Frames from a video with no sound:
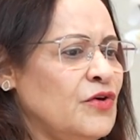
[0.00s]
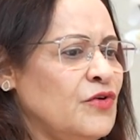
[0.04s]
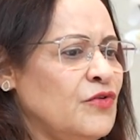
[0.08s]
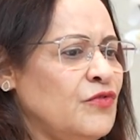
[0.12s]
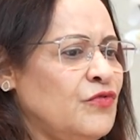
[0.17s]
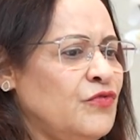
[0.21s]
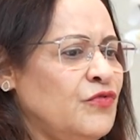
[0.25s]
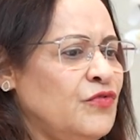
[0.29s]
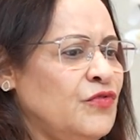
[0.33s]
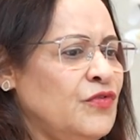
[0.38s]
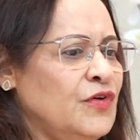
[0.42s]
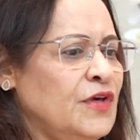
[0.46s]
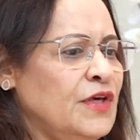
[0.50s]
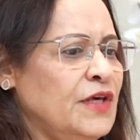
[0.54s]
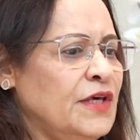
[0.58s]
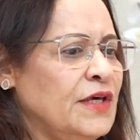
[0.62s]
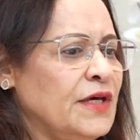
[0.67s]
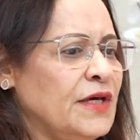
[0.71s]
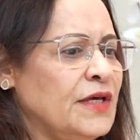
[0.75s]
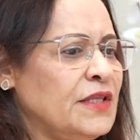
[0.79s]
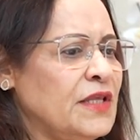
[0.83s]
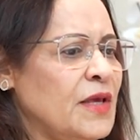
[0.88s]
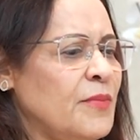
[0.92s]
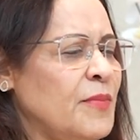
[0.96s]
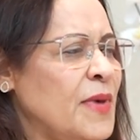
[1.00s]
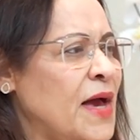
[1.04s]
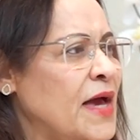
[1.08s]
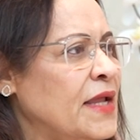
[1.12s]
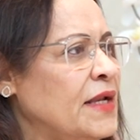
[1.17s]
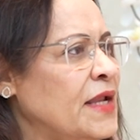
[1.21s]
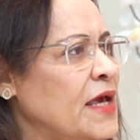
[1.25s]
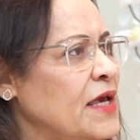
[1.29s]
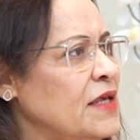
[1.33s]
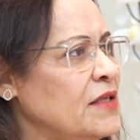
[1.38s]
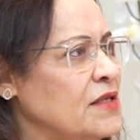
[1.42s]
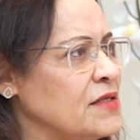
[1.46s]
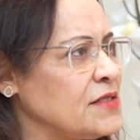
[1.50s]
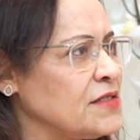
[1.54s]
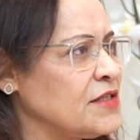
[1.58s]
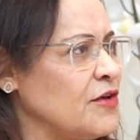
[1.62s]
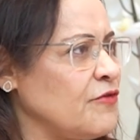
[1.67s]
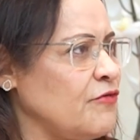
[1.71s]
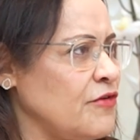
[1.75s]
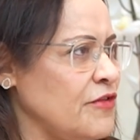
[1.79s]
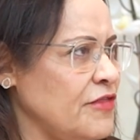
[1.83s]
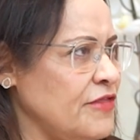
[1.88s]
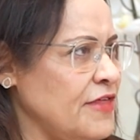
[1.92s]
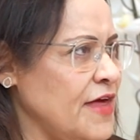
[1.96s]
في عندما انهيت
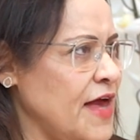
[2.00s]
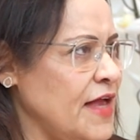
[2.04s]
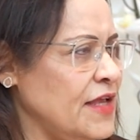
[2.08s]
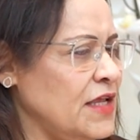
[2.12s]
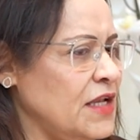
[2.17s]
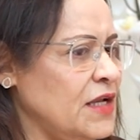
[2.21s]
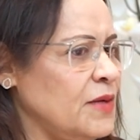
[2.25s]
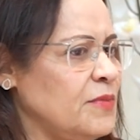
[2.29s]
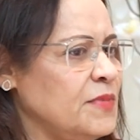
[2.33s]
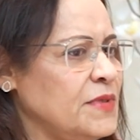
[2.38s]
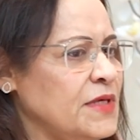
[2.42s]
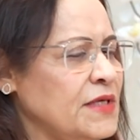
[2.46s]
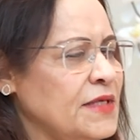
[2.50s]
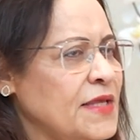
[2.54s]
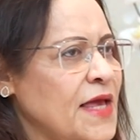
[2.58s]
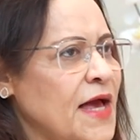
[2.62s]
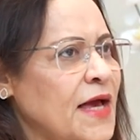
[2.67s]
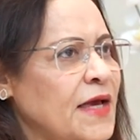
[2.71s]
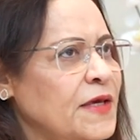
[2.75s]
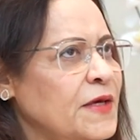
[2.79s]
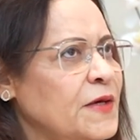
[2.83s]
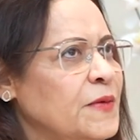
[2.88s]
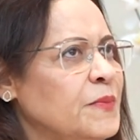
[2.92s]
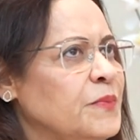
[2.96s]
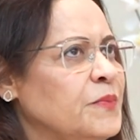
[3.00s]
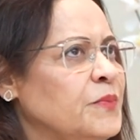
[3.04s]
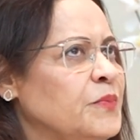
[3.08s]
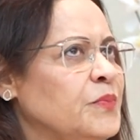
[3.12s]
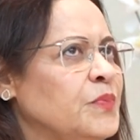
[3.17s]
الصف الثاني الابتدائي